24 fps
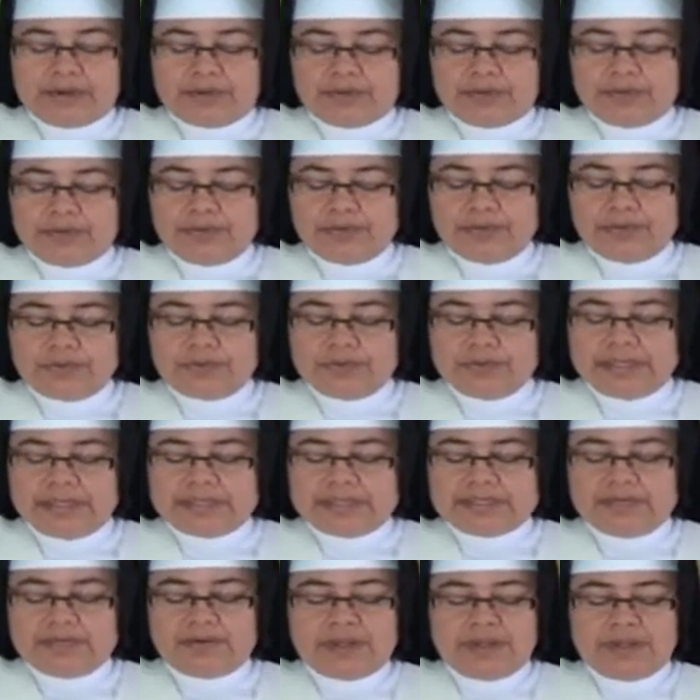de conjunto, es
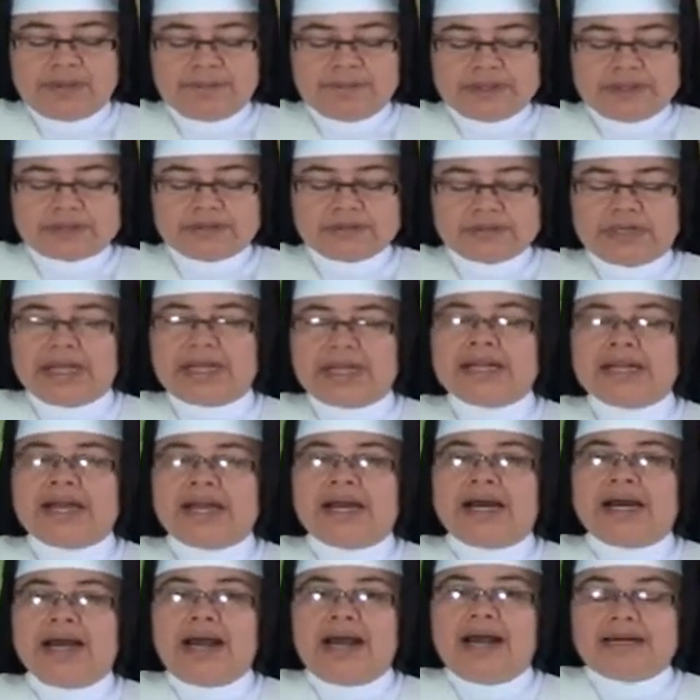decir, una pastoral
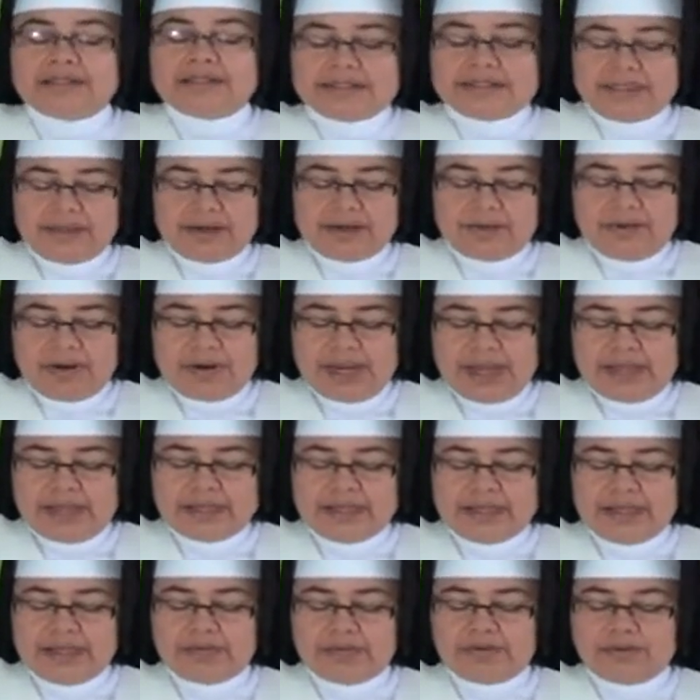
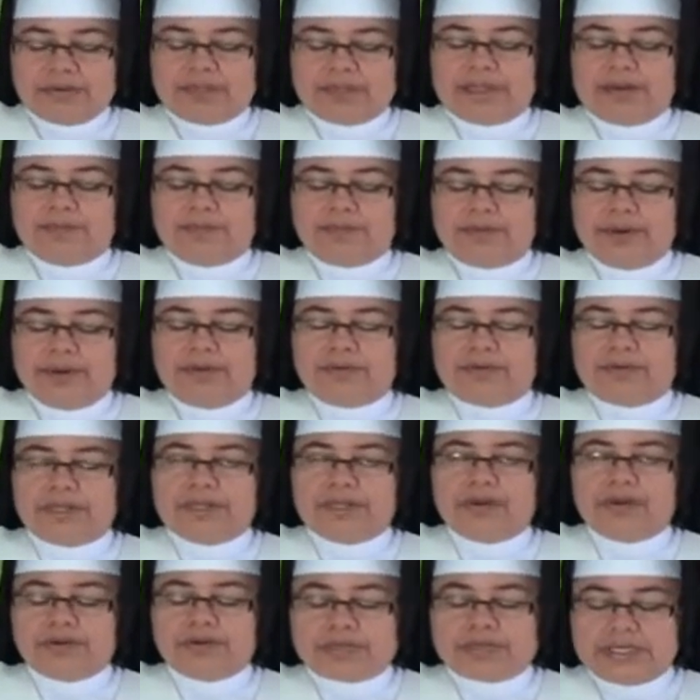articulada en donde el pueblo de
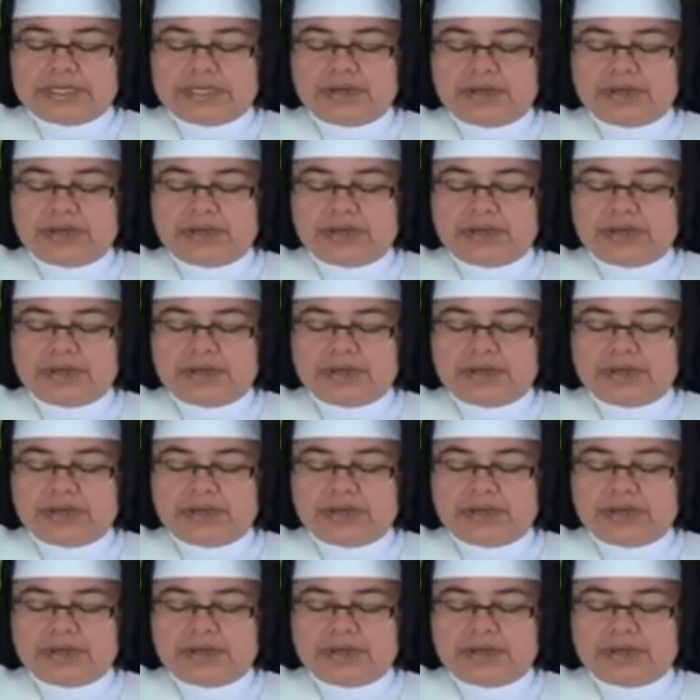Dios